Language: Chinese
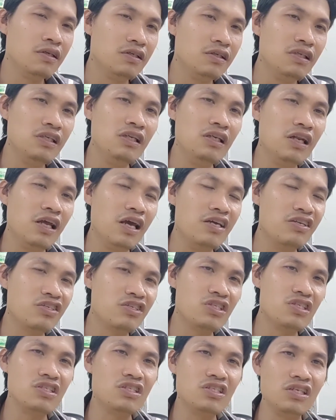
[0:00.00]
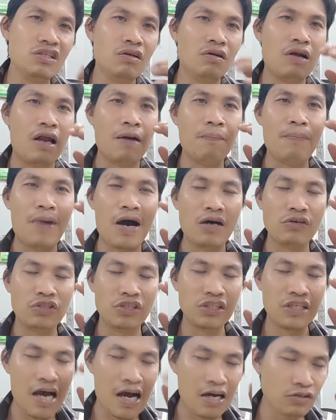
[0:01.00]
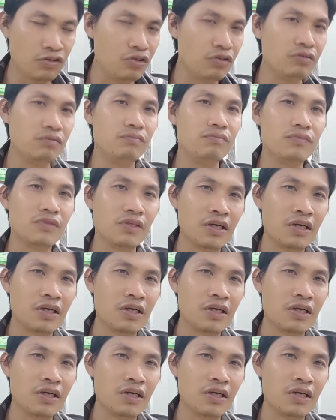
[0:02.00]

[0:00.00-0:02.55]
一年四季都能保持长群？